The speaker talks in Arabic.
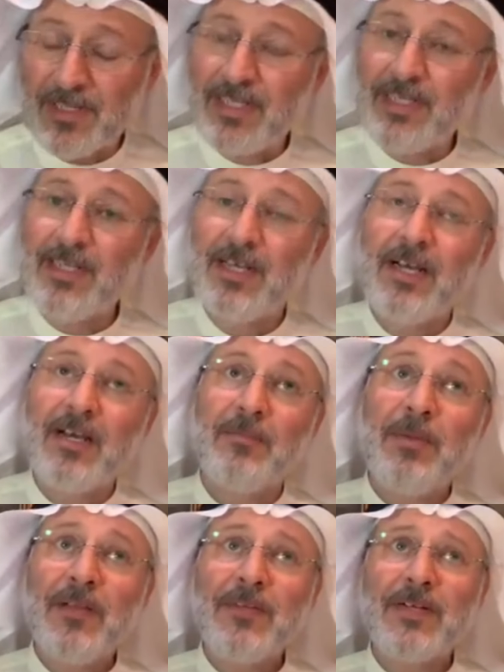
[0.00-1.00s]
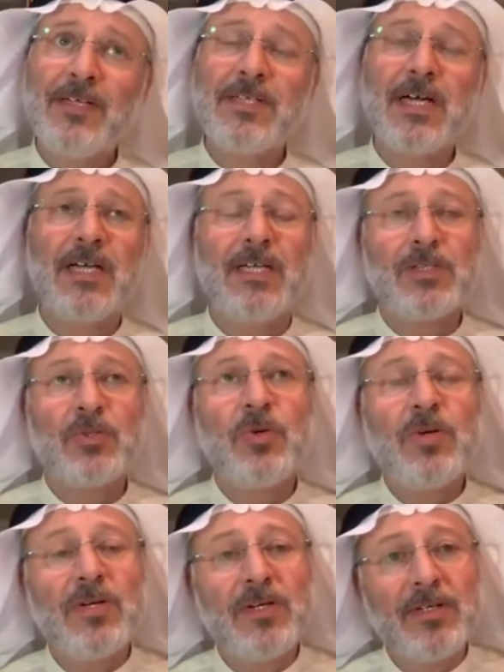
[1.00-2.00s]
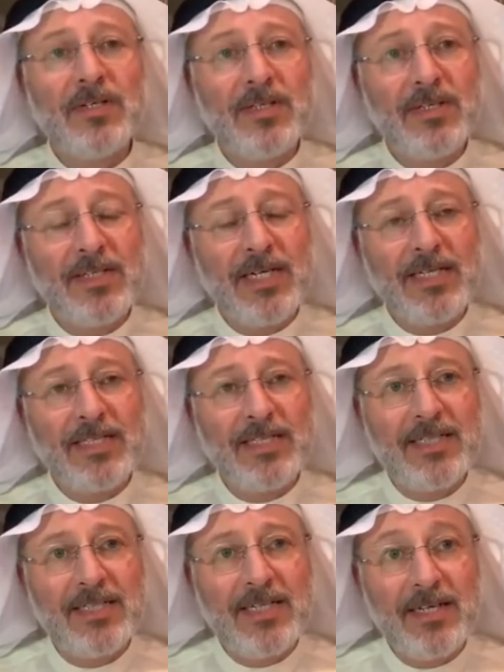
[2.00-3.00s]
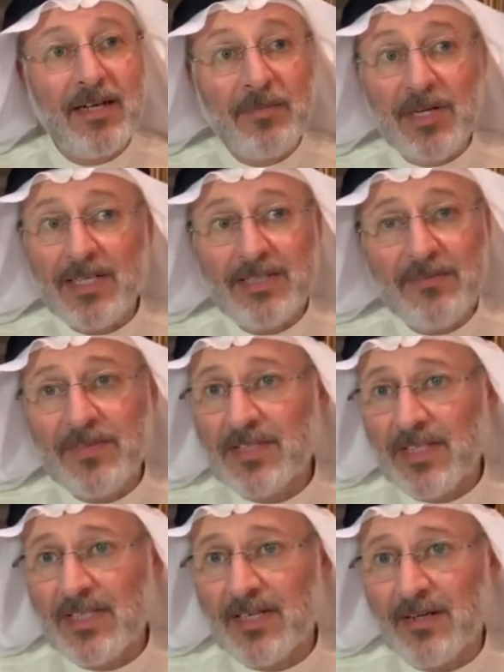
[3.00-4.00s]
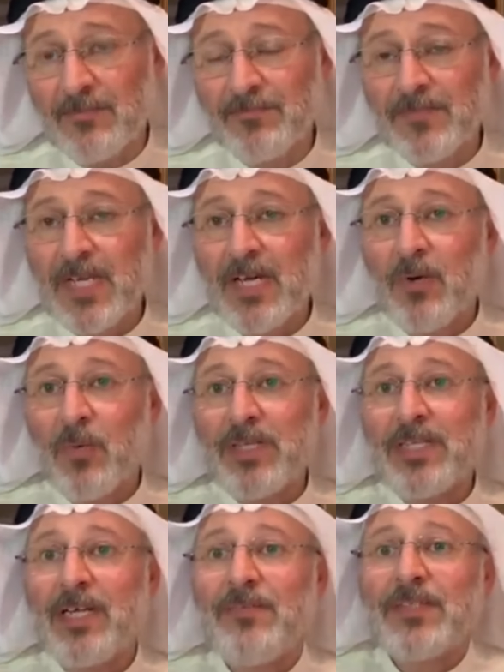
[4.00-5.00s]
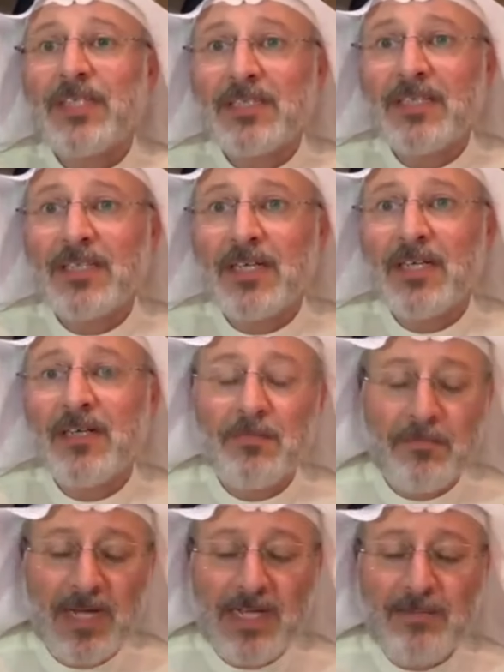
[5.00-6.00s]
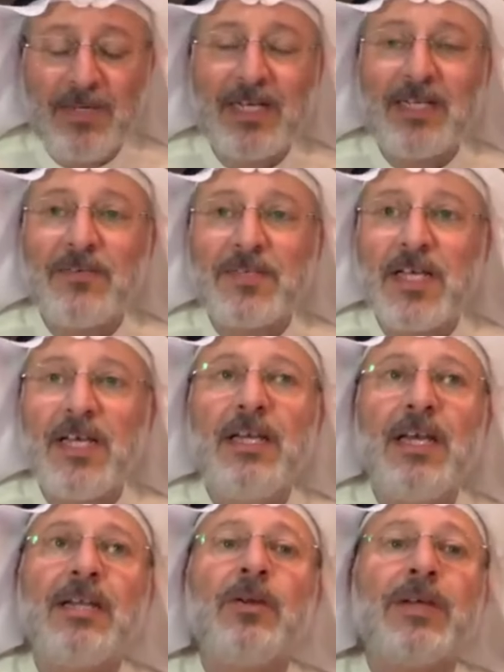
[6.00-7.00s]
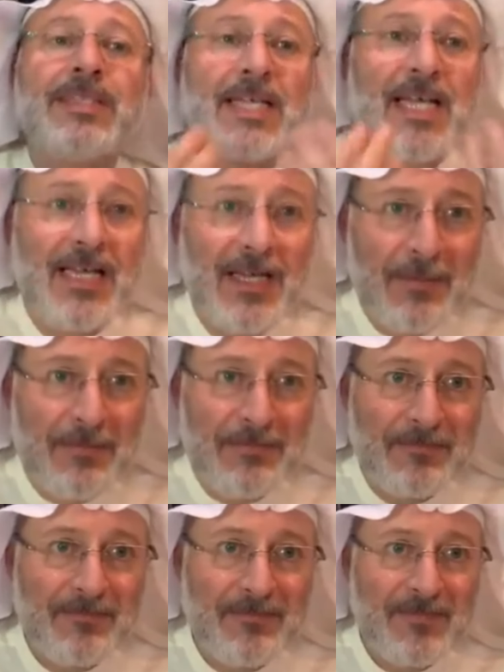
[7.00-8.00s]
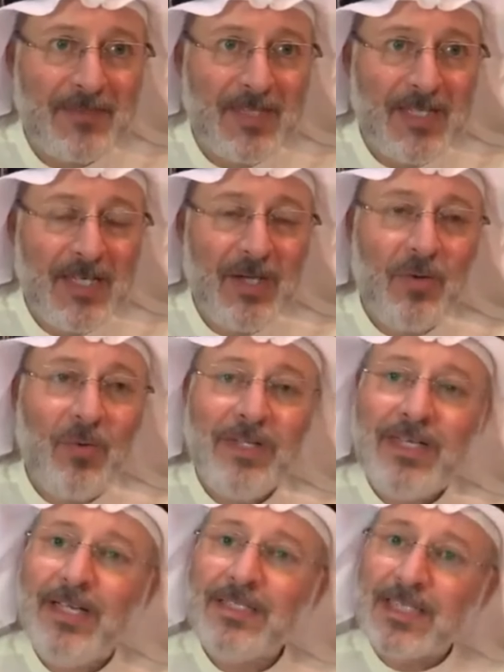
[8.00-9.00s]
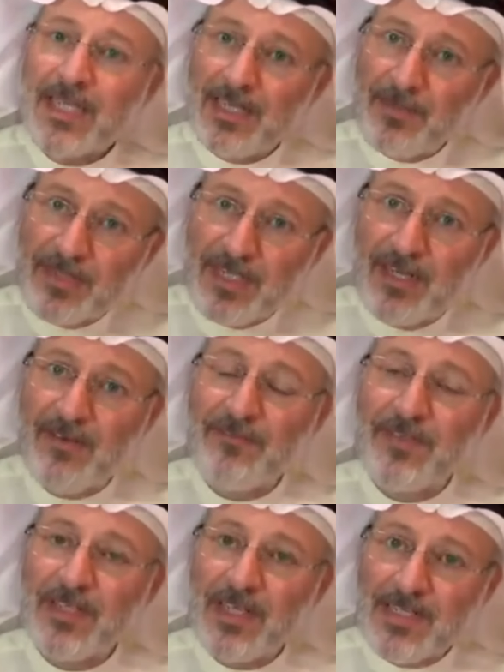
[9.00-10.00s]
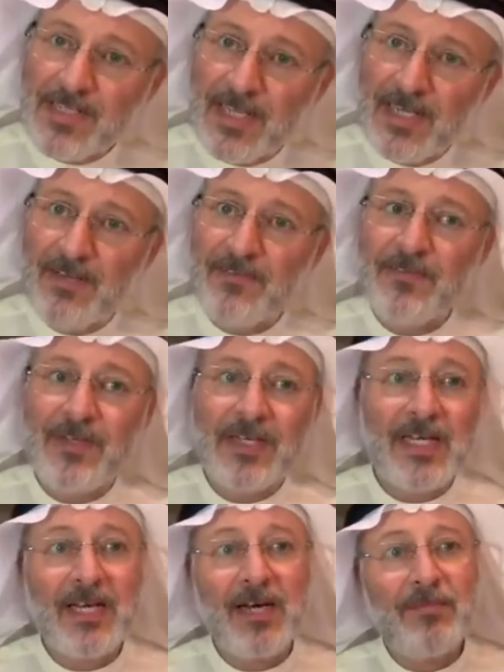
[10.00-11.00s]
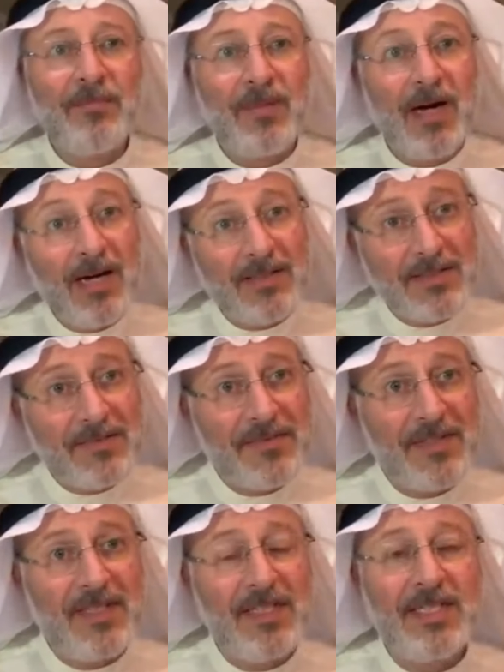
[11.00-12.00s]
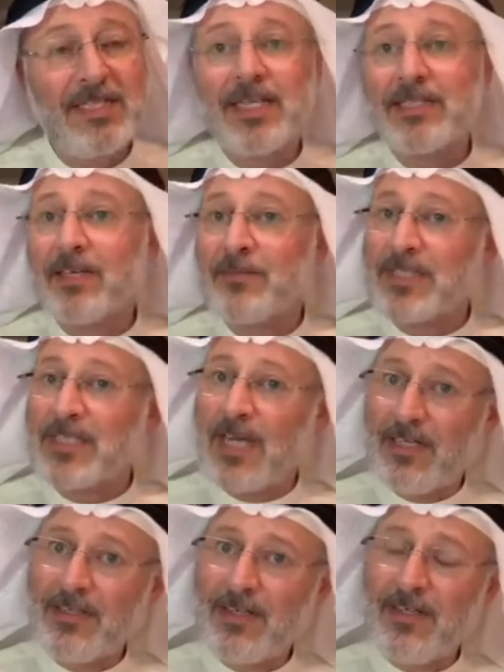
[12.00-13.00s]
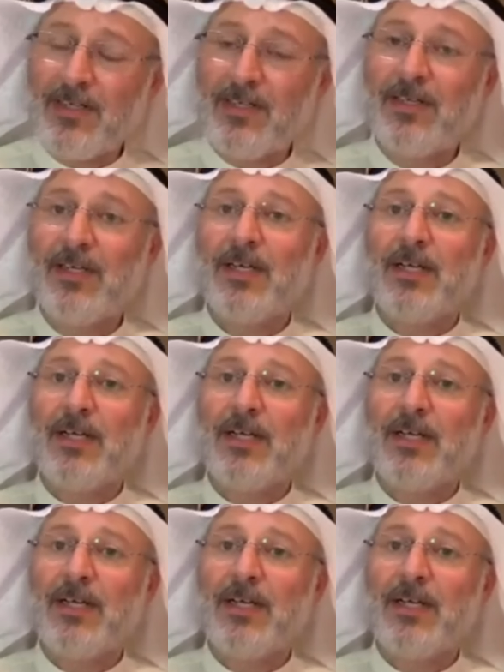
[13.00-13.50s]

يعني بعض الرجال تكون يعني المراه تلفت نظره واذا لفتت نظره ما يملك نفسه الا انه يتكلم. واحيانا يتكلم كلام في غزل، في كلام عاطفي، يدغدغ مشاعرها،